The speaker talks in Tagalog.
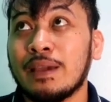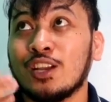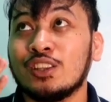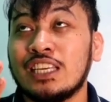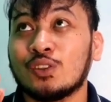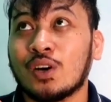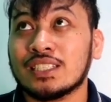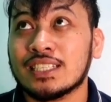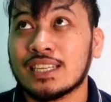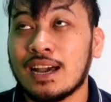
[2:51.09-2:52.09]
Meron dito
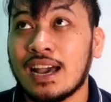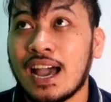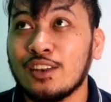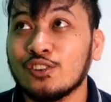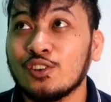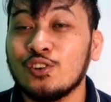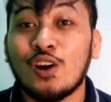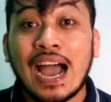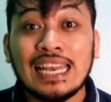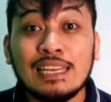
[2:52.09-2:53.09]
kasi sa, ano to,
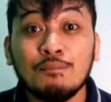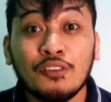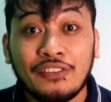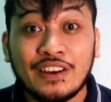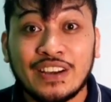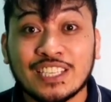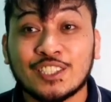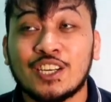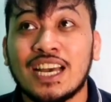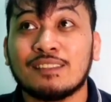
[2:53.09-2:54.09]
yung Anli Buffet
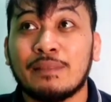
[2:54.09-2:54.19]
Restaurant.